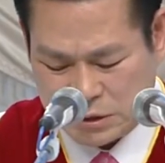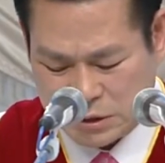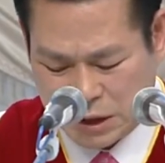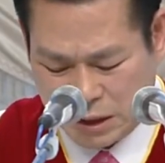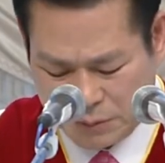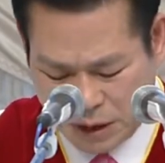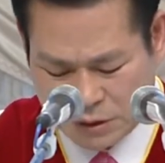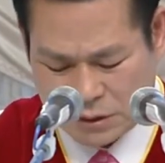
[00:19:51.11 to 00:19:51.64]

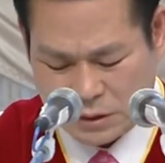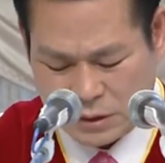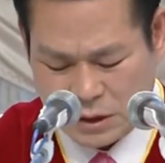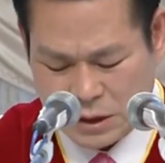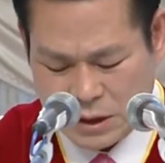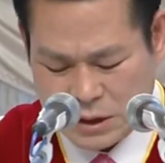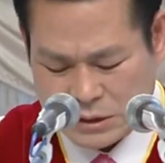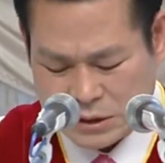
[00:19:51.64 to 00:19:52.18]
肉の思いを
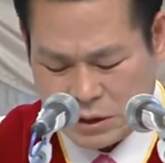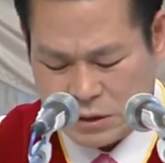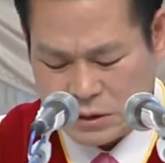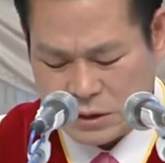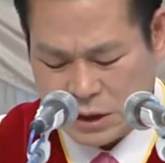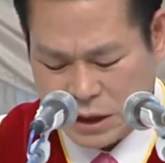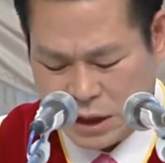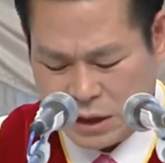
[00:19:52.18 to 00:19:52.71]
打ち砕い
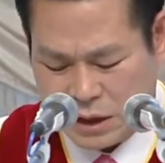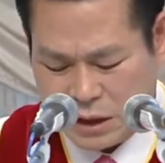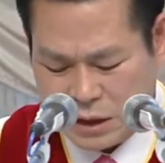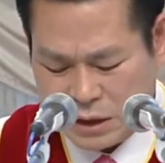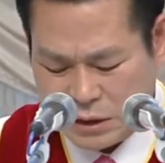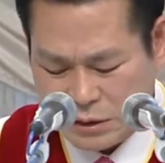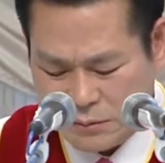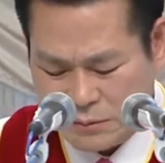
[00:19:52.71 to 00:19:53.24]
てこそ、
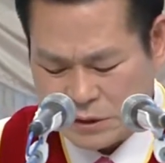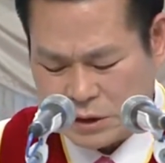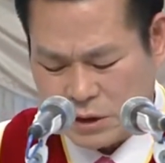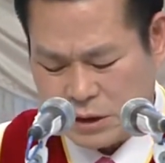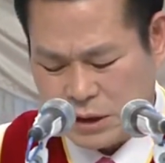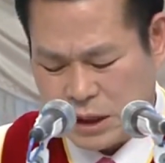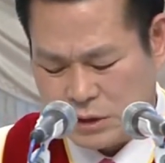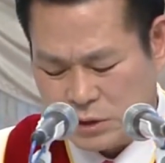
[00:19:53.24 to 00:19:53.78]
精
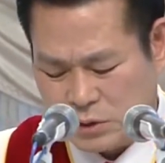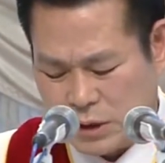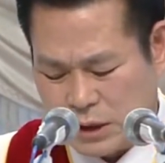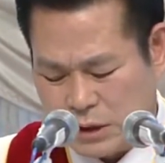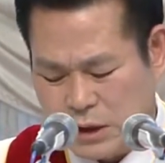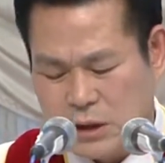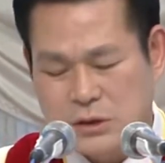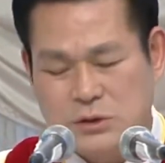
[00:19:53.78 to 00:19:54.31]
霊の声や
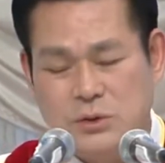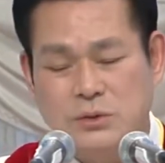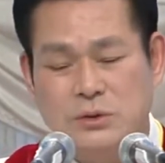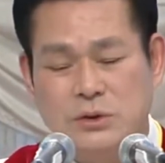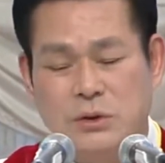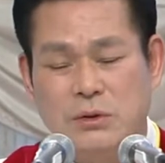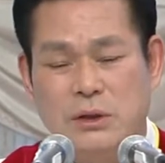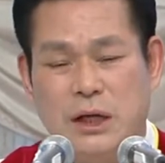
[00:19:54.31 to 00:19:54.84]
働きか
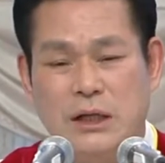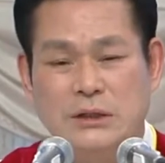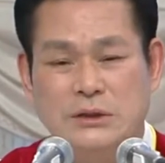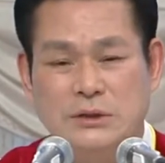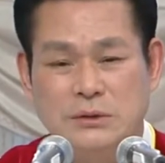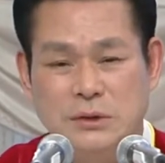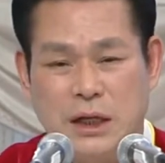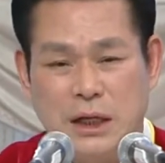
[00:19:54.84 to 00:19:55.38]
けに従
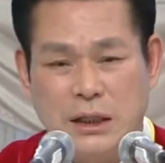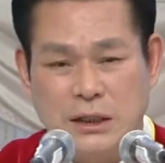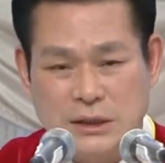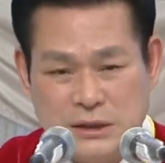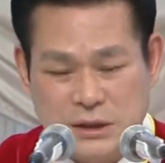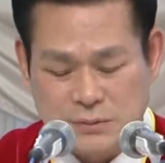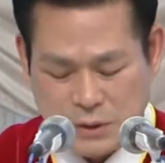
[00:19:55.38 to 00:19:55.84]
えます。